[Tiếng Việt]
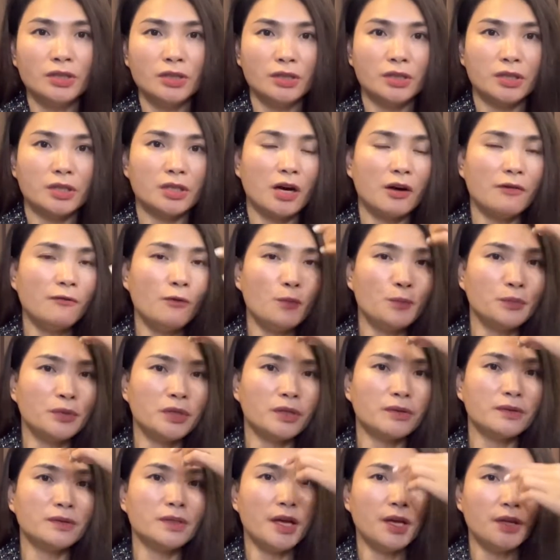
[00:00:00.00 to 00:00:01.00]
người có vùng
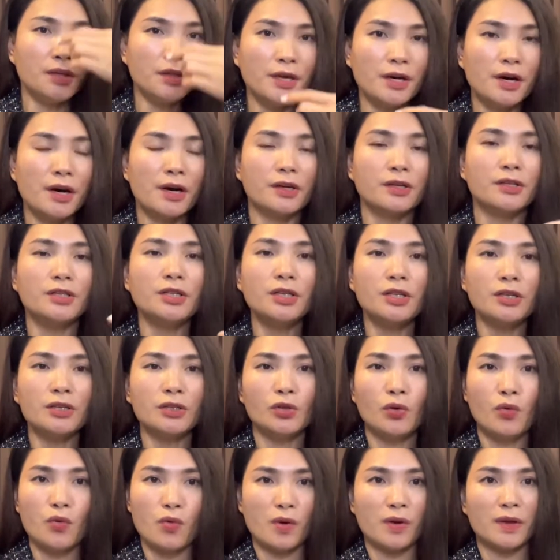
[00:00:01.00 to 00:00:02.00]
chữ T nhờn nhưng
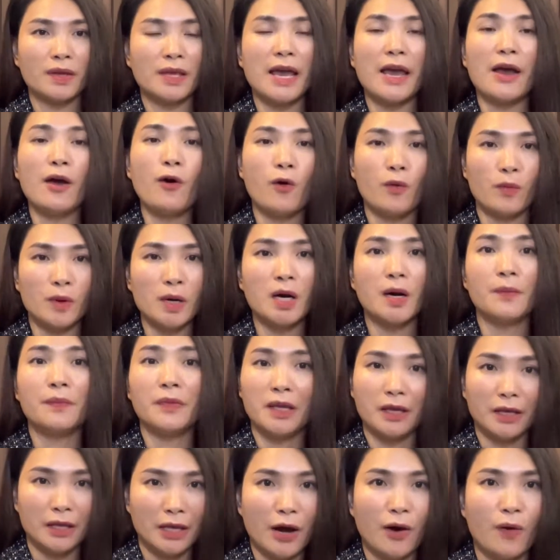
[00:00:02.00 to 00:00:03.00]
thuộc da hỗn hợp
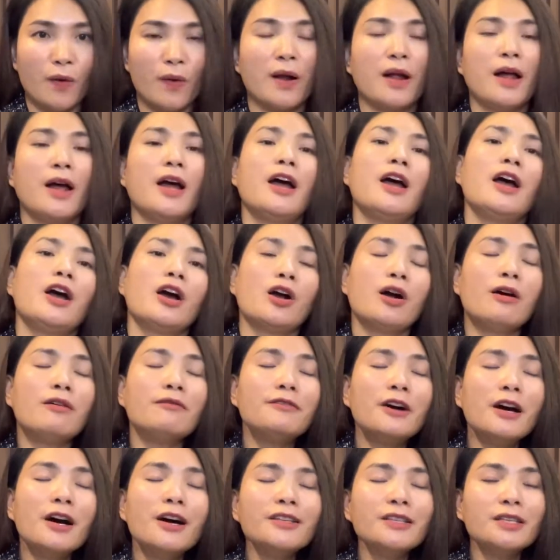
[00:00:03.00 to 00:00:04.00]
thiên dầu. Còn
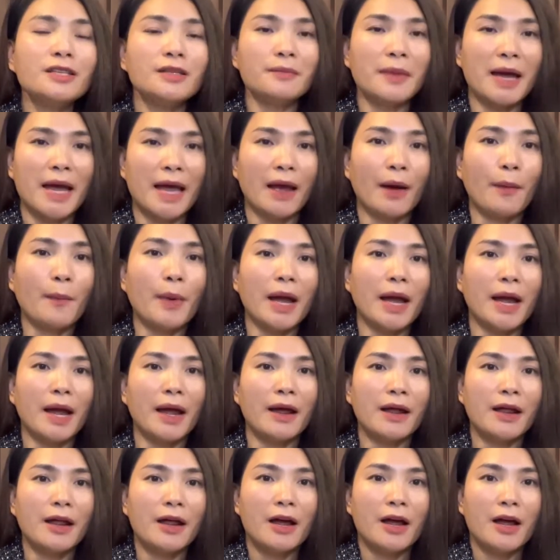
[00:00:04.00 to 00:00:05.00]
với những bạn mà
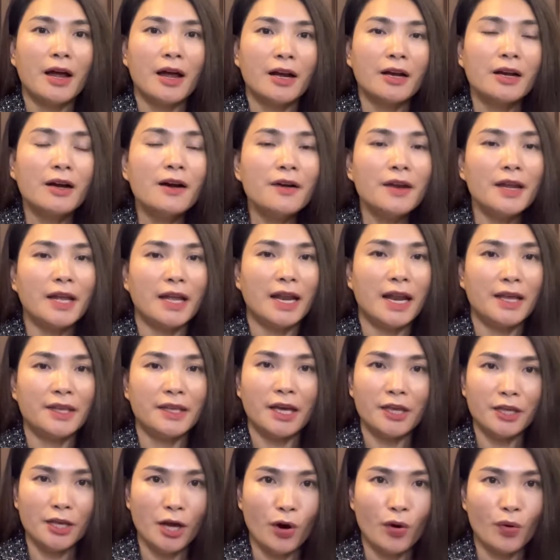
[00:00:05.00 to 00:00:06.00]
cơ địa là da
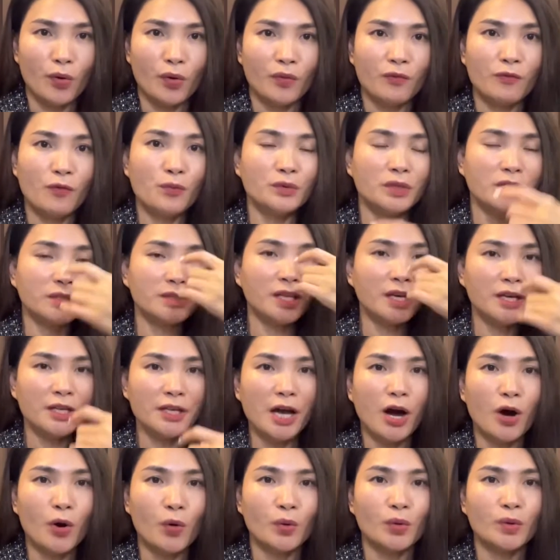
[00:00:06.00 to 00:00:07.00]
dầu, vùng chữ T
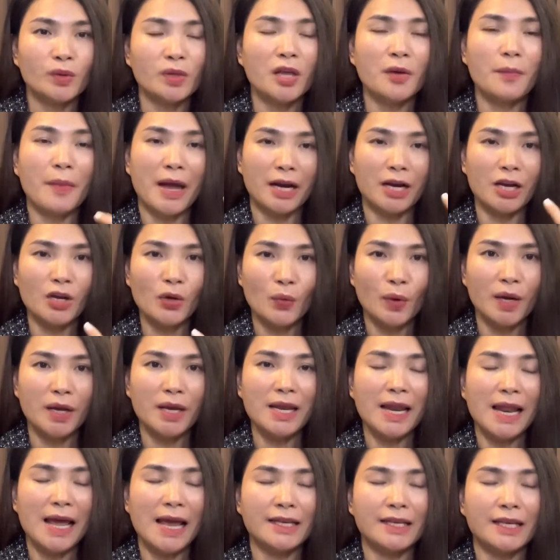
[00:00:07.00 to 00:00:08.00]
dầu thì bạn lưu ý
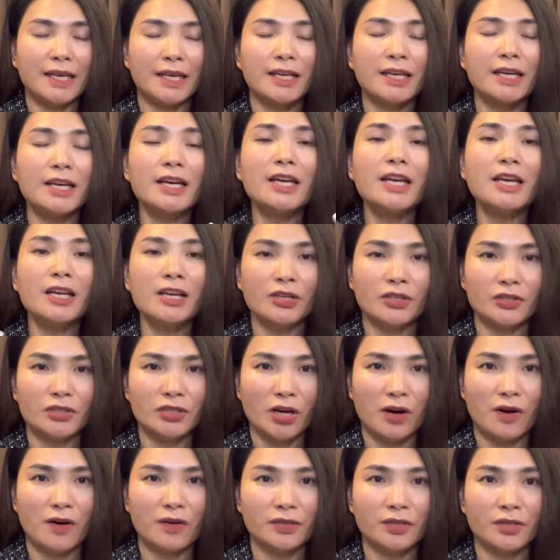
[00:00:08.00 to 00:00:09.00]
là gì? Khi lựa
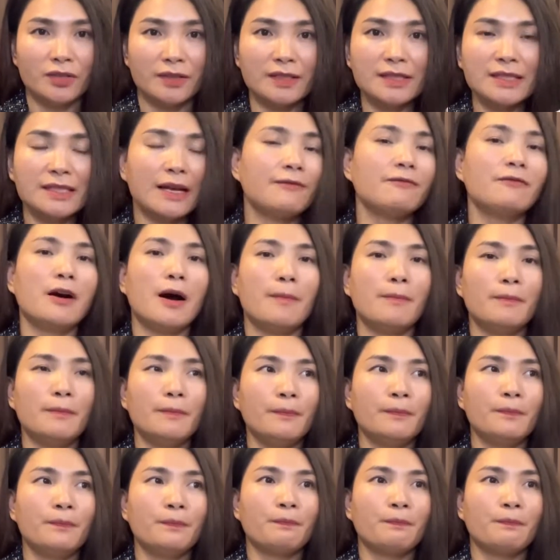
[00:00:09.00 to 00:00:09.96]
chọn những cái sản phẩm